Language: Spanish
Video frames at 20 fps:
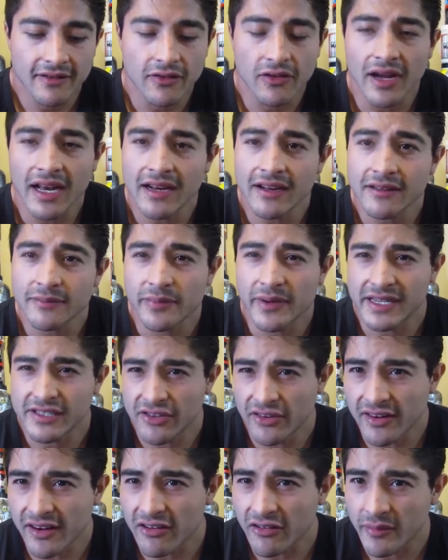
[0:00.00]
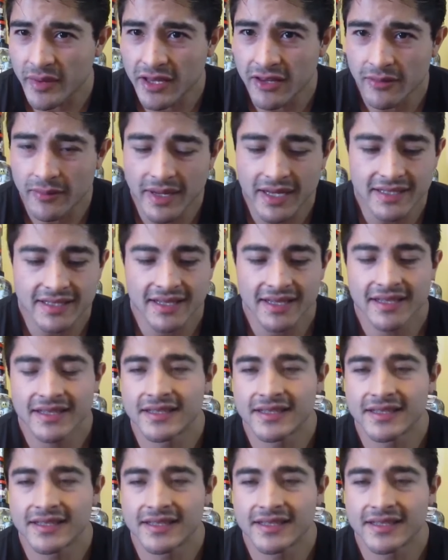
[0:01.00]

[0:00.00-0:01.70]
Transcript: cuál versión recomiendo más,